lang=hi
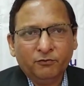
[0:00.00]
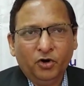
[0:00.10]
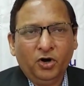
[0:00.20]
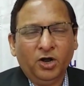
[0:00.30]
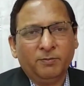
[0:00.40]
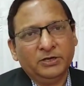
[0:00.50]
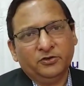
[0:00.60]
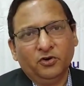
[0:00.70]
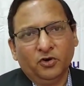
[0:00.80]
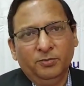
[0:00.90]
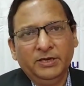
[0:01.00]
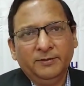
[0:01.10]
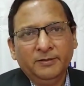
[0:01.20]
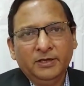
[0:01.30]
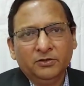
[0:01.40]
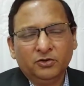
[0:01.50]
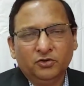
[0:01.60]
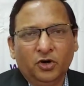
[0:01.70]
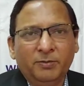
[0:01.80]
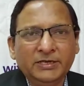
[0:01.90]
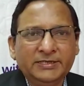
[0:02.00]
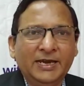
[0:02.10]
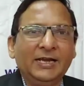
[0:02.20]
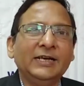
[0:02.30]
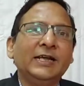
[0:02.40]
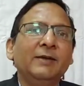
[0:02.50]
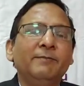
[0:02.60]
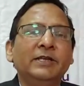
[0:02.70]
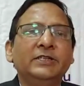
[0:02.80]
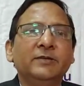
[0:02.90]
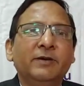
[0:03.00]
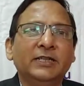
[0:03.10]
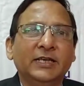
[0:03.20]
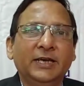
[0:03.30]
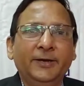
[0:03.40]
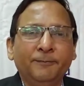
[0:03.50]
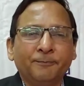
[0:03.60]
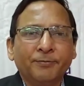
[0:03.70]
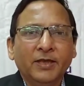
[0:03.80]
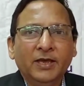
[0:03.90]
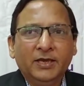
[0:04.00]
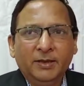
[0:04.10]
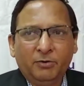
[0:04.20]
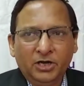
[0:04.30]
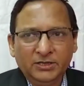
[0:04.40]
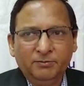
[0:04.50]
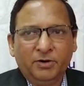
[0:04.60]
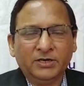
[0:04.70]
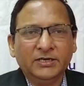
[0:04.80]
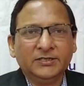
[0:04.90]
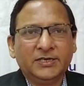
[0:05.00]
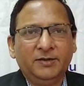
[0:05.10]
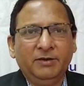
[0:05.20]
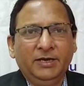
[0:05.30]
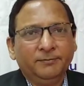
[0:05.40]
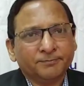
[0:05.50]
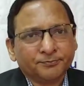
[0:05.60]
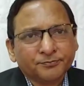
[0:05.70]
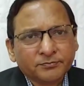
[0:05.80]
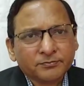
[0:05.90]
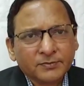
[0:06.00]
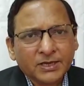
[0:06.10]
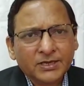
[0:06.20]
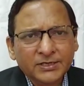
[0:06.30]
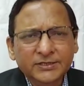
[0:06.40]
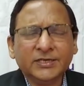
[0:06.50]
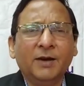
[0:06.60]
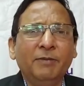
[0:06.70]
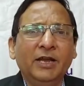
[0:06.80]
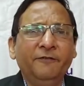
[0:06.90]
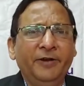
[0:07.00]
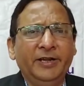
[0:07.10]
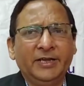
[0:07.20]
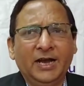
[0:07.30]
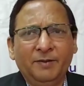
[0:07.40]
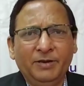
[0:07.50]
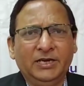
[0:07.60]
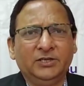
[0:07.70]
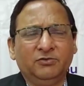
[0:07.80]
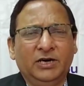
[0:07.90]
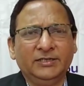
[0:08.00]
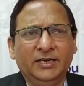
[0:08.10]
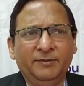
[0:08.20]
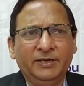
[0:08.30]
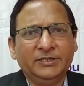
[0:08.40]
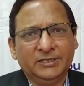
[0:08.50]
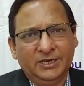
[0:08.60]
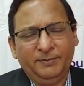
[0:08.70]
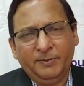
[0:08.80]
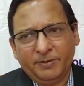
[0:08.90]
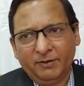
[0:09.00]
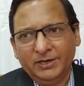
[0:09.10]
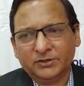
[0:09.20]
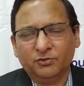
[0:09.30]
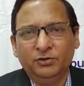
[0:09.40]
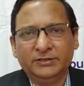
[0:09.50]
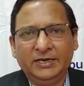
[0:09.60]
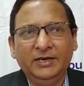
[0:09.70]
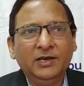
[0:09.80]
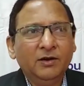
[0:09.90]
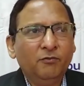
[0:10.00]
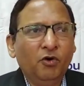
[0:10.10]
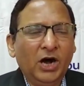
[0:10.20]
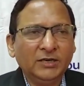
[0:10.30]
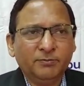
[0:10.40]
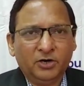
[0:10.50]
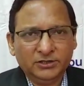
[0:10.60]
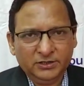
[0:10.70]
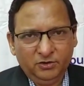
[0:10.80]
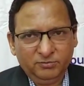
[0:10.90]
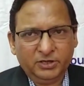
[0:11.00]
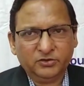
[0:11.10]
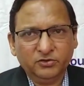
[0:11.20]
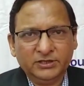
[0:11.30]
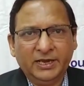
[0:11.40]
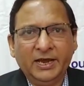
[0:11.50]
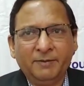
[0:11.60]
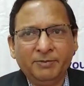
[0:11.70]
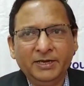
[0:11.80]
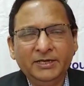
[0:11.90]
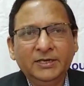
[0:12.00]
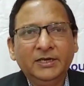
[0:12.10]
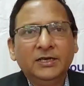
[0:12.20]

वो और बच्चों को भी तो दो बच्चे एट अ टाइम पेंशन पाते हैं ये बहुत इंपॉर्टेंट स्कीम है इसका बेनिफिट यहाँ पे किश्तवाड़ ज़िले में जितने भी प्राइवेट स्कूल्स हैं वो आज बहुत से लोग मौजूद थे यहाँ पे